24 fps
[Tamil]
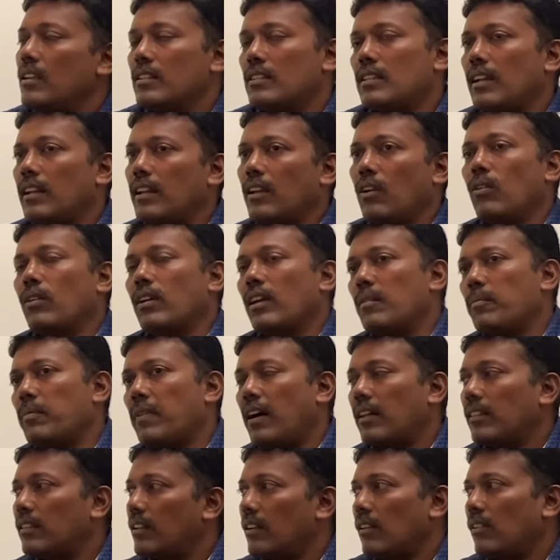சரி ஓகே இப்போ
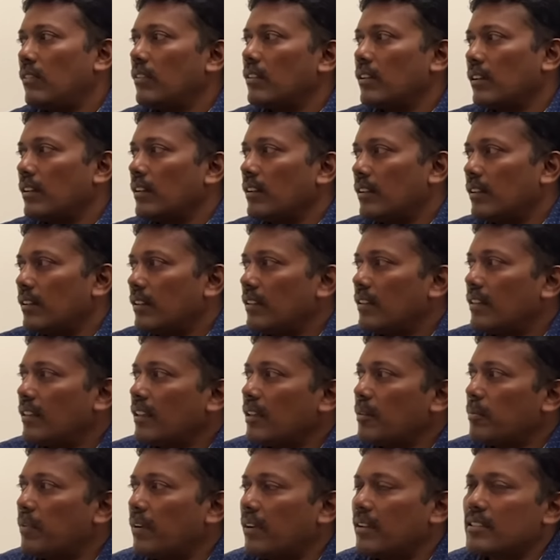அந்த அளவுக்கு இருக்கு
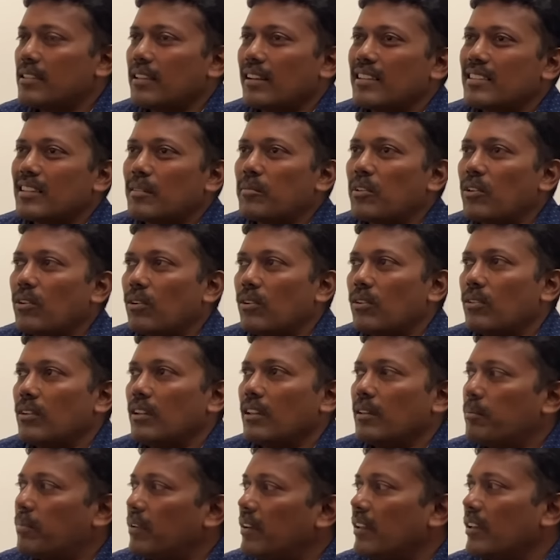இப்போ சில சமயம்
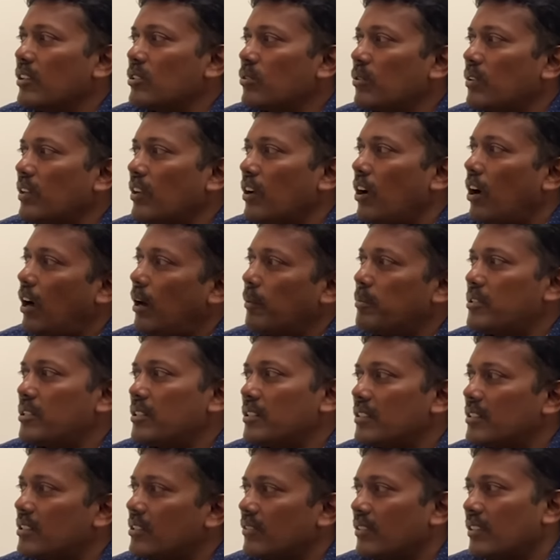நீங்க இப்போ நீங்க சொன்னீங்க
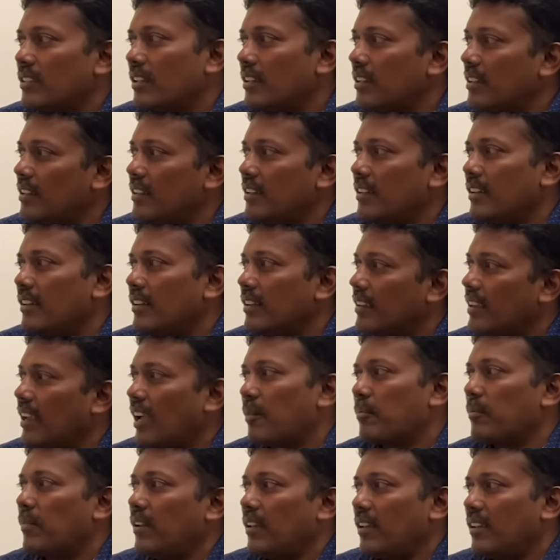ஆப்ஷன்ஸ் வந்து
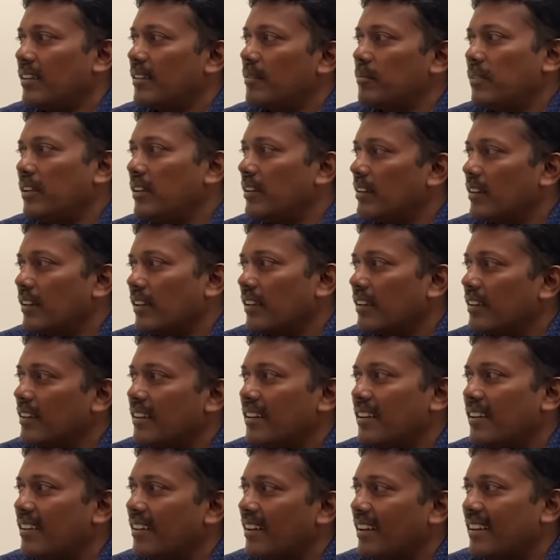கேம்பிளிங் அப்படின்றீங்க
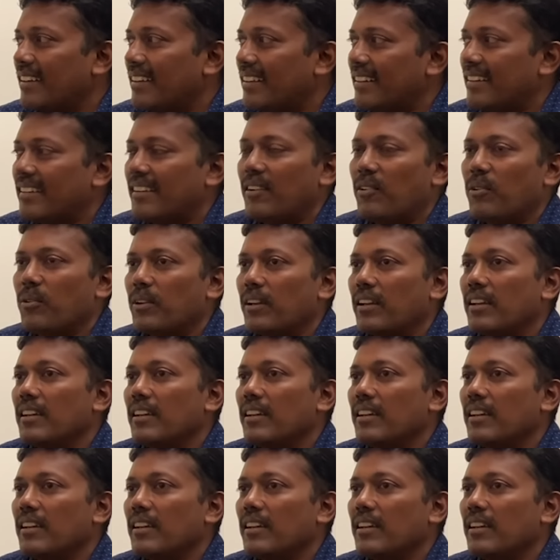ரைட்டா ஓகே